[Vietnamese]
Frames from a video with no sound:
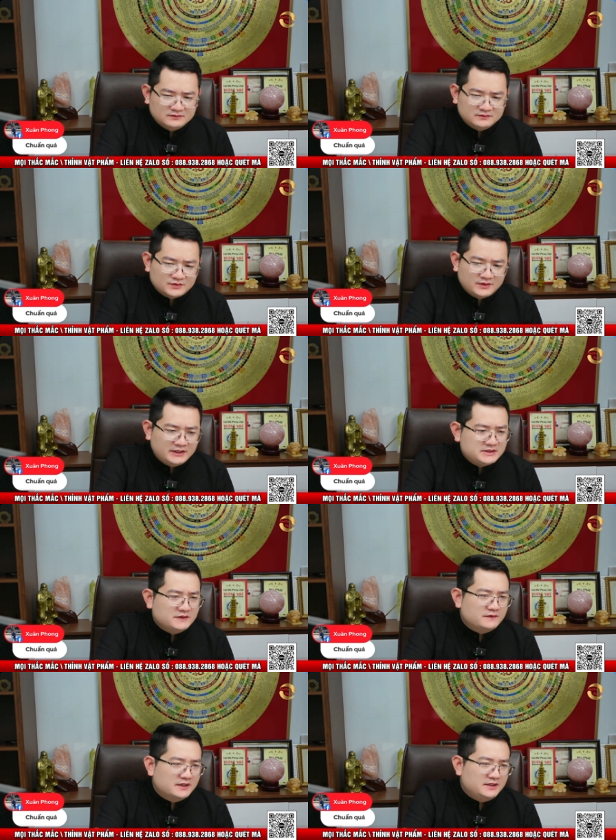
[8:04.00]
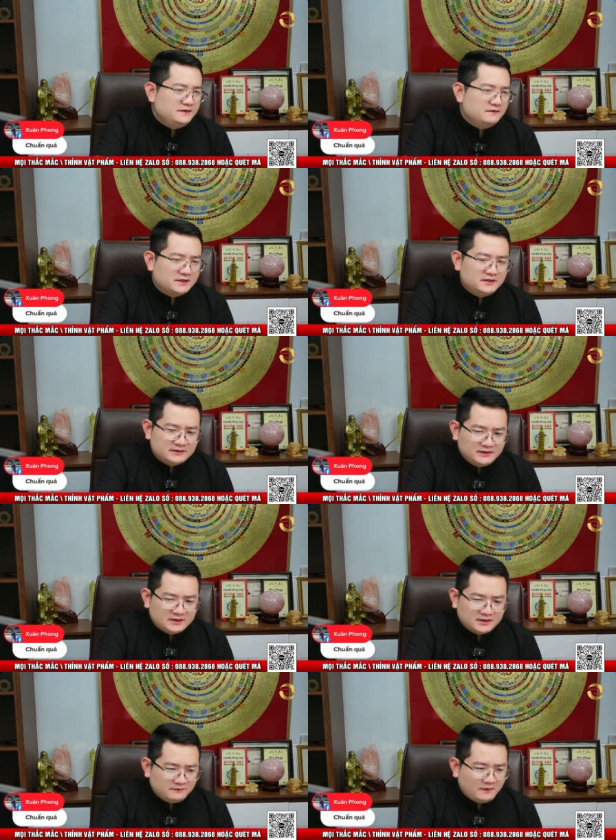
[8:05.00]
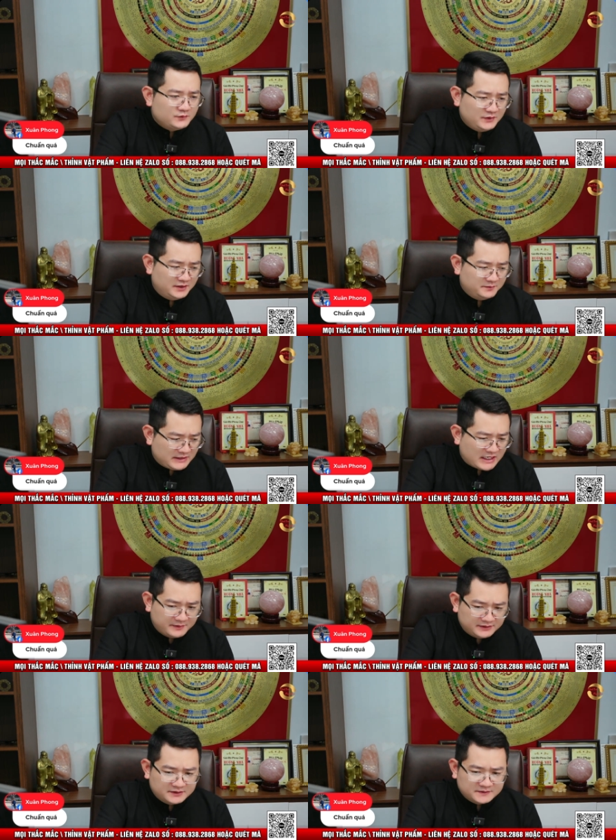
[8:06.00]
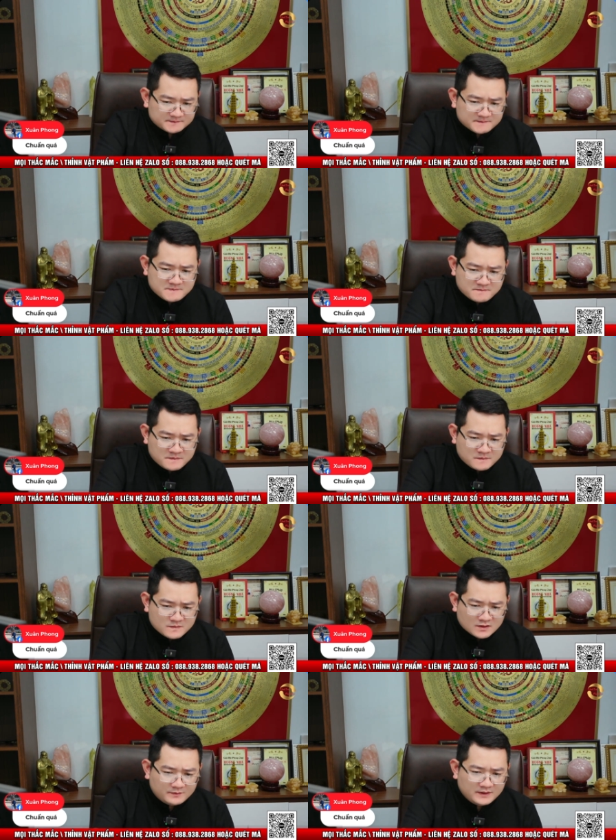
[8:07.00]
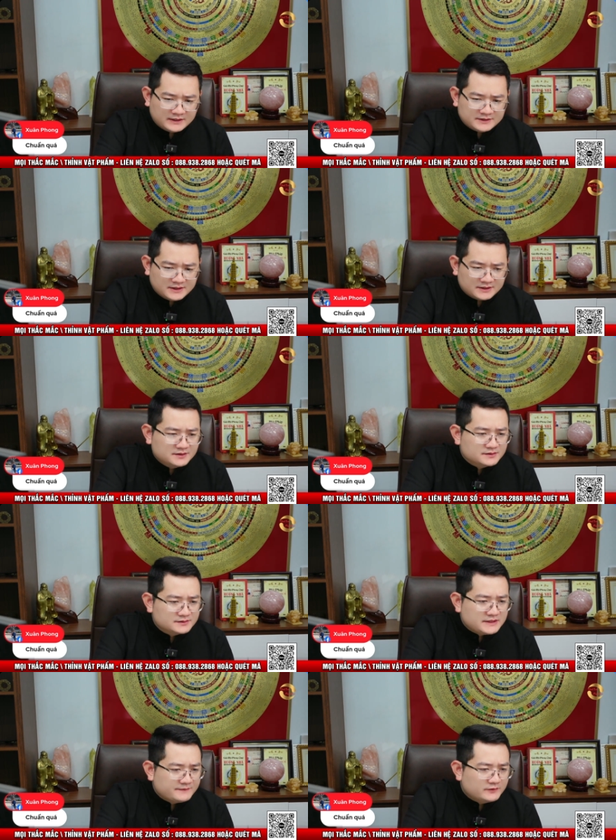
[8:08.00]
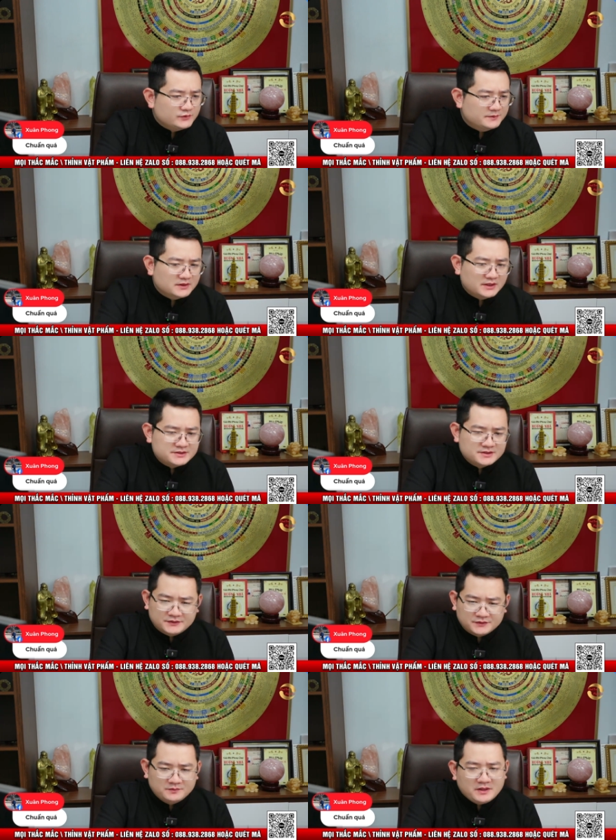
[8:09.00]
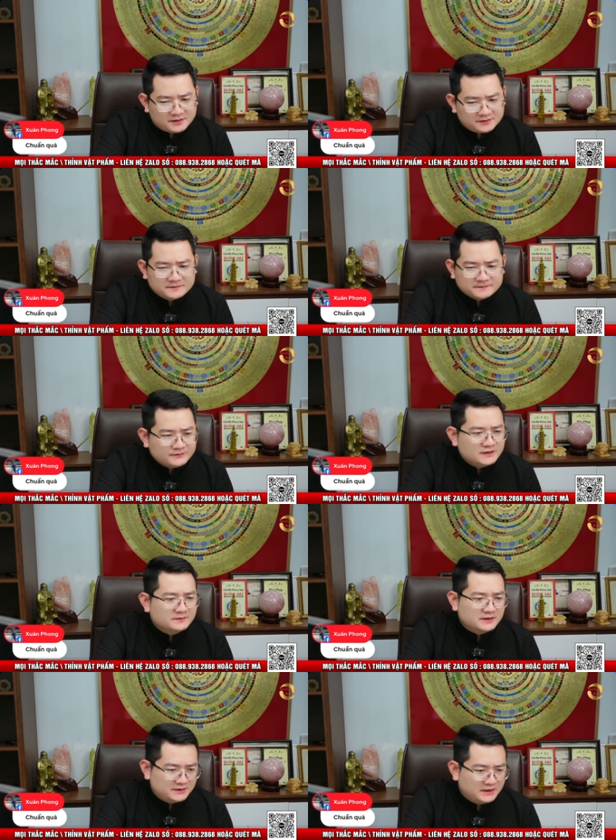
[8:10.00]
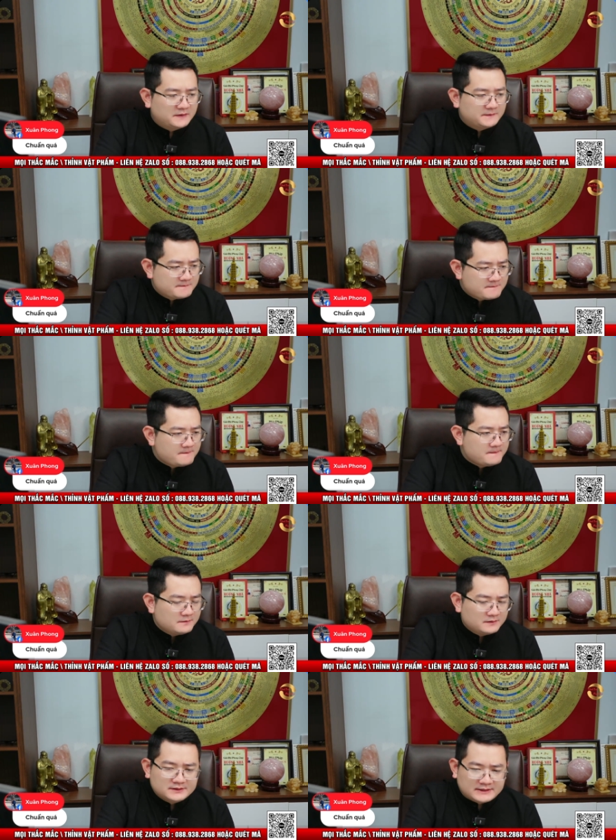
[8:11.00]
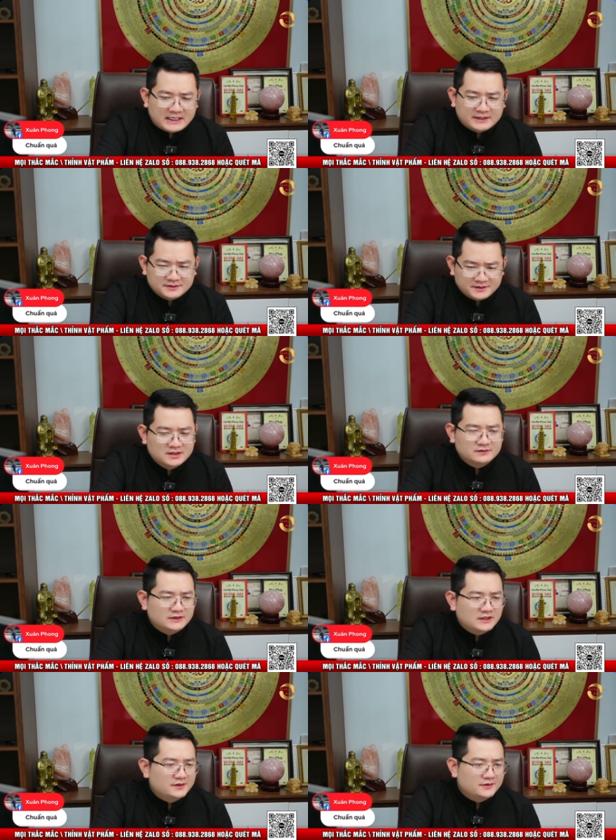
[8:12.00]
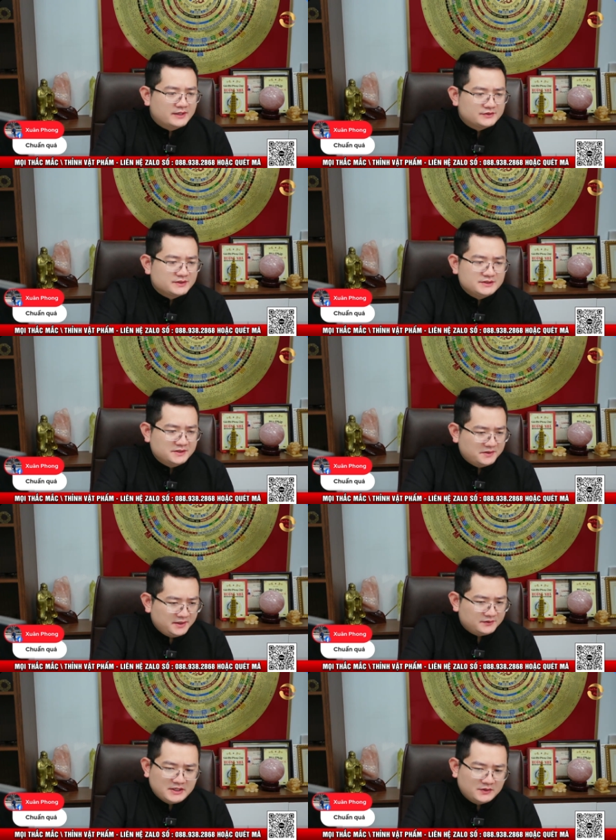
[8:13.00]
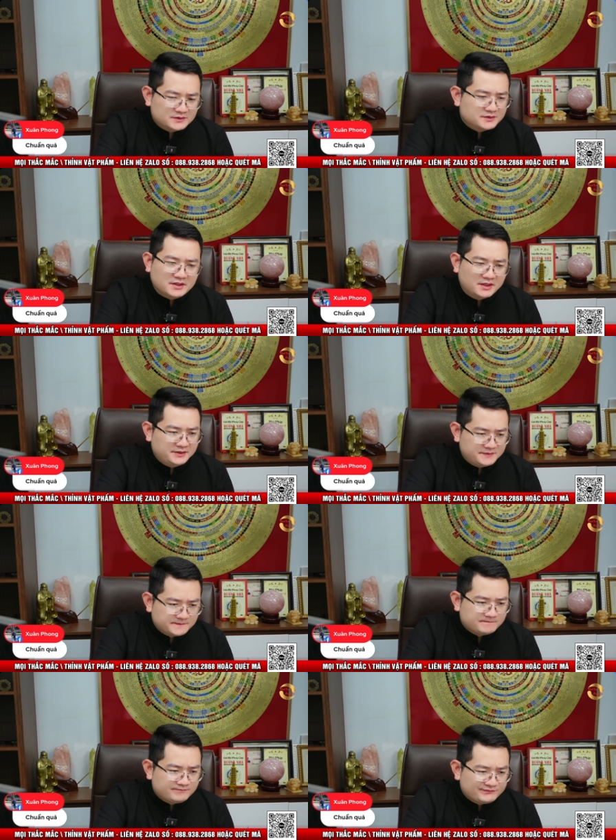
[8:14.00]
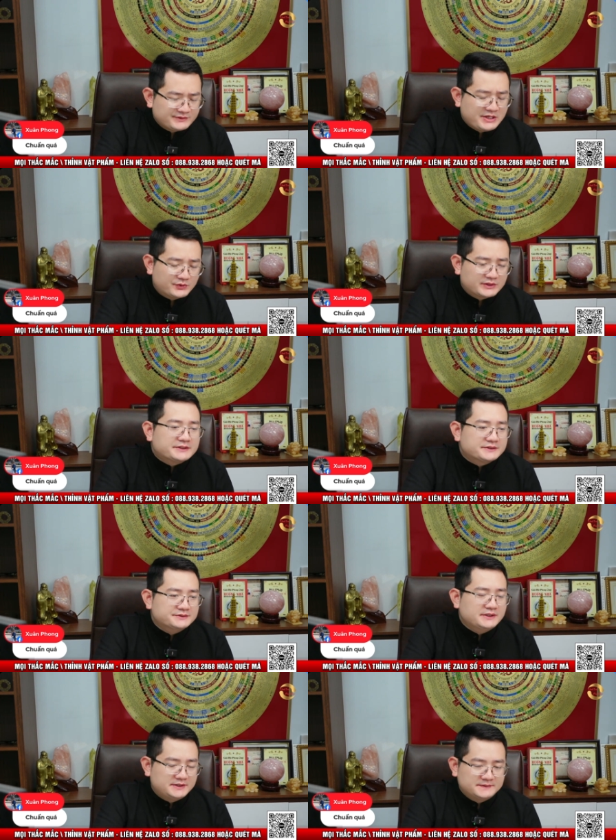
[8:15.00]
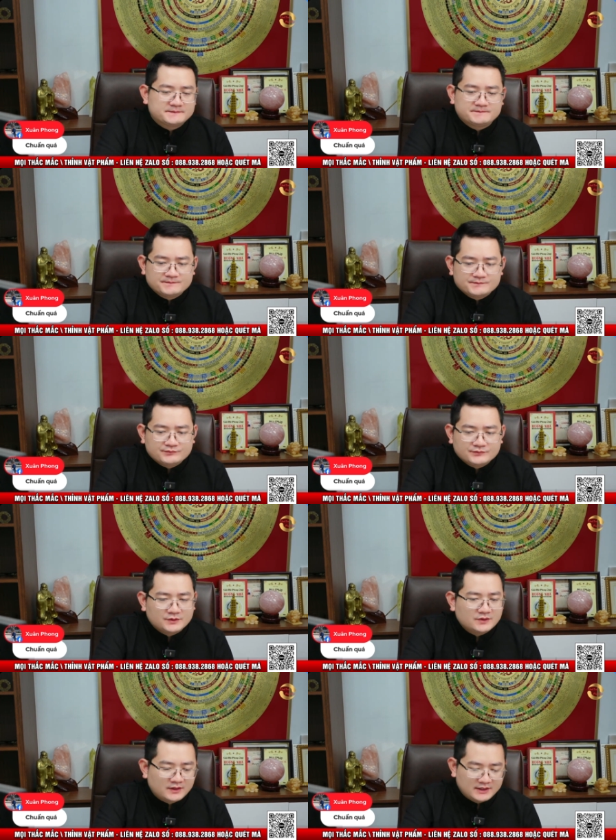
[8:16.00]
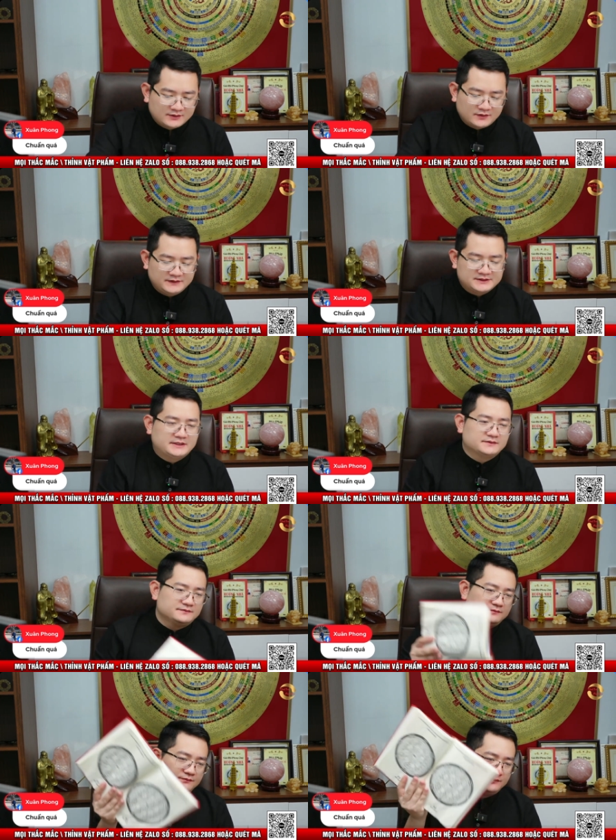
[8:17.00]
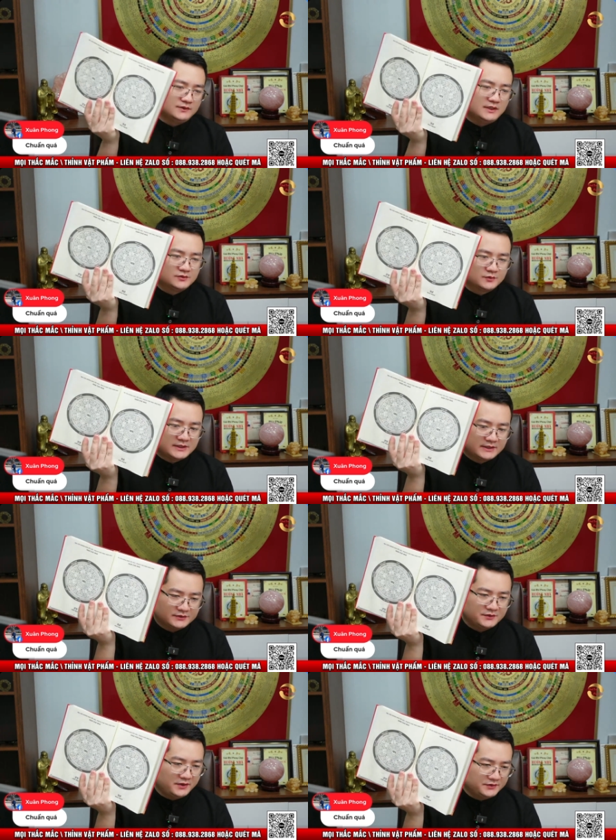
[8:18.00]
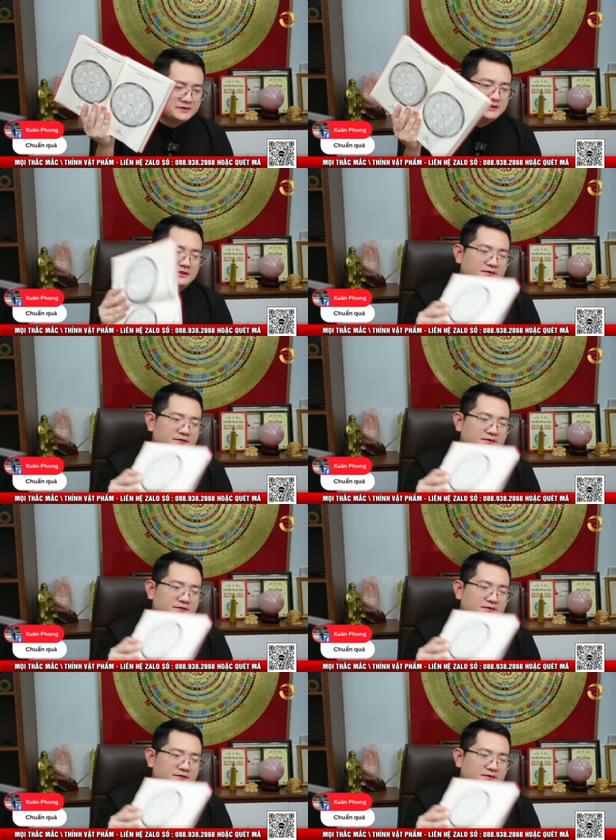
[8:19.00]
cho nên anh chị phải để ý vào cái cái, cái, cái phong thủy nhà mình ấy. không biết là anh chị đã từng xem phong thủy bao giờ chưa thì tôi không biết nhưng mà gì ạ tất cả những điều tôi đang quảng bá ở đây nó đều cơ sở đều căn cứ hết tôi đang nói tôi đang dùng sách để nói cho anh chị